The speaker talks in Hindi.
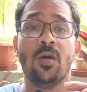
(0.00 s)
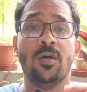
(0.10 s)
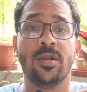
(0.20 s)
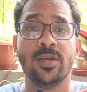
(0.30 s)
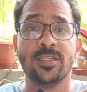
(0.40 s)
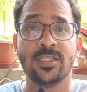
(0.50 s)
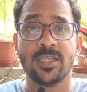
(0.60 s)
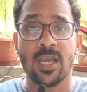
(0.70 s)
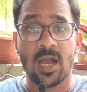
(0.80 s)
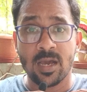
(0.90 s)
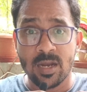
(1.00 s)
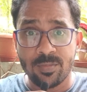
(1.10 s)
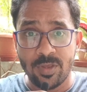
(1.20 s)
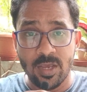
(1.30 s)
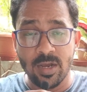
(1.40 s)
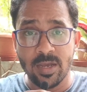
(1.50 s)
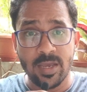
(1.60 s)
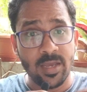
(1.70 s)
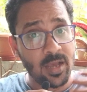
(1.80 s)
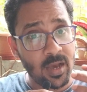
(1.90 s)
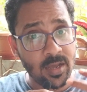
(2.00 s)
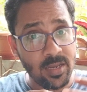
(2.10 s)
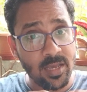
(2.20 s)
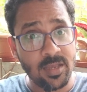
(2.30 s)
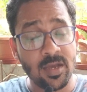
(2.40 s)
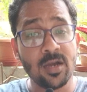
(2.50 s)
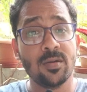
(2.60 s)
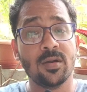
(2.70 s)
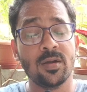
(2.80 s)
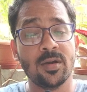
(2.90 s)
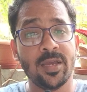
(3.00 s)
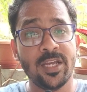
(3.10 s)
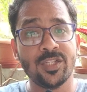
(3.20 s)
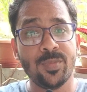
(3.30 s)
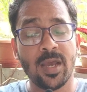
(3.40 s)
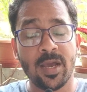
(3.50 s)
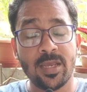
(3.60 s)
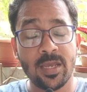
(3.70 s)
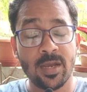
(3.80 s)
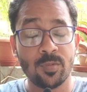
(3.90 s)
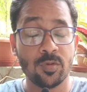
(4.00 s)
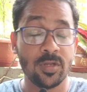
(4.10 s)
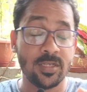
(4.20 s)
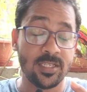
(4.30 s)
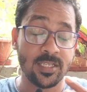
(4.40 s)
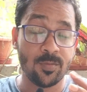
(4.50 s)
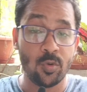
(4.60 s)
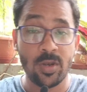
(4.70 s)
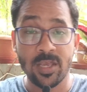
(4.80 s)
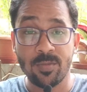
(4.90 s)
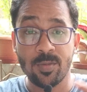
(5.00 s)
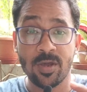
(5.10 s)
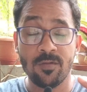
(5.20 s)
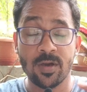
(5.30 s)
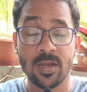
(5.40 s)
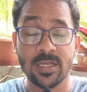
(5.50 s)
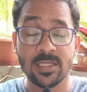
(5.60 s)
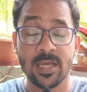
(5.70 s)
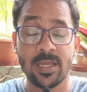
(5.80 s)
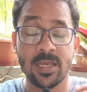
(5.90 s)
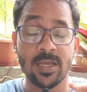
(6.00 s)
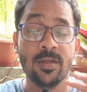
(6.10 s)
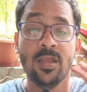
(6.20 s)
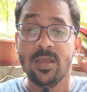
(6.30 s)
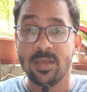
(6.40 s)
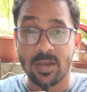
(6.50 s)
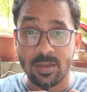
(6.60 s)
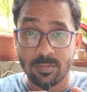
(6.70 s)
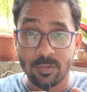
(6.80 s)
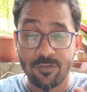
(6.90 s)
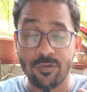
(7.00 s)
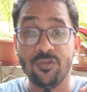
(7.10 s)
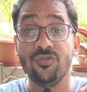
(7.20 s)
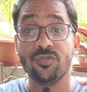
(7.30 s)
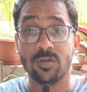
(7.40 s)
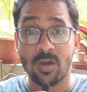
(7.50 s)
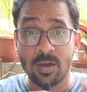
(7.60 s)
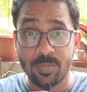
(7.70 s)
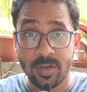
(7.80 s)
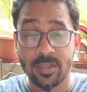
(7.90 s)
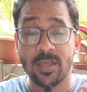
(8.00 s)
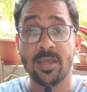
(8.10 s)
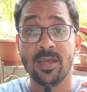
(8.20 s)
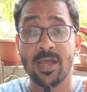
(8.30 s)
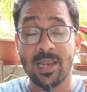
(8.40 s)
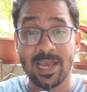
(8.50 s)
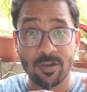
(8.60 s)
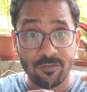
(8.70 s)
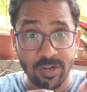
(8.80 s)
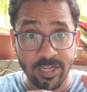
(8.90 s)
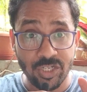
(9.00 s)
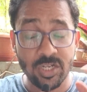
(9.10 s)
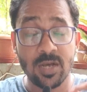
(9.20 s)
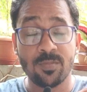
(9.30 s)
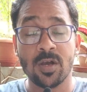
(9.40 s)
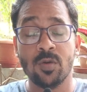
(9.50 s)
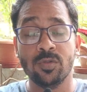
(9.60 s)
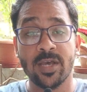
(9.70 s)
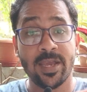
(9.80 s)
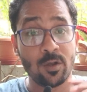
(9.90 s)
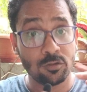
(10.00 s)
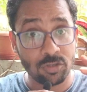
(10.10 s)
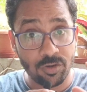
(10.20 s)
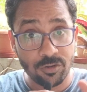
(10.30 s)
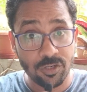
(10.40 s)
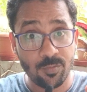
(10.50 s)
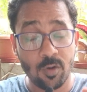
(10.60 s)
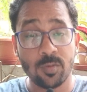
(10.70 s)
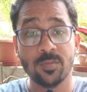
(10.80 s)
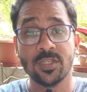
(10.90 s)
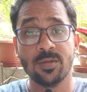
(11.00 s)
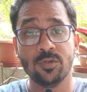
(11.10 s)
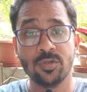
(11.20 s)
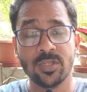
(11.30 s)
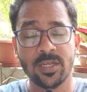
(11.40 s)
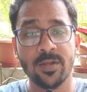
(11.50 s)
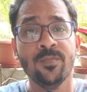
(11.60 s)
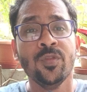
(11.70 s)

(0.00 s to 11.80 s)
और जैसे कि अगर आप यंग हैं अगर ये यंग एज में आई है आपको जैसे कि बोलने की बीमारी वगैरह ऐसा आई है यानी कन्फ्यूज आप रहते हैं लैक ऑफ अटेंशन आपका होता है कॉन्सेंट्रेशन प्रॉब्लम से आप जूझते हैं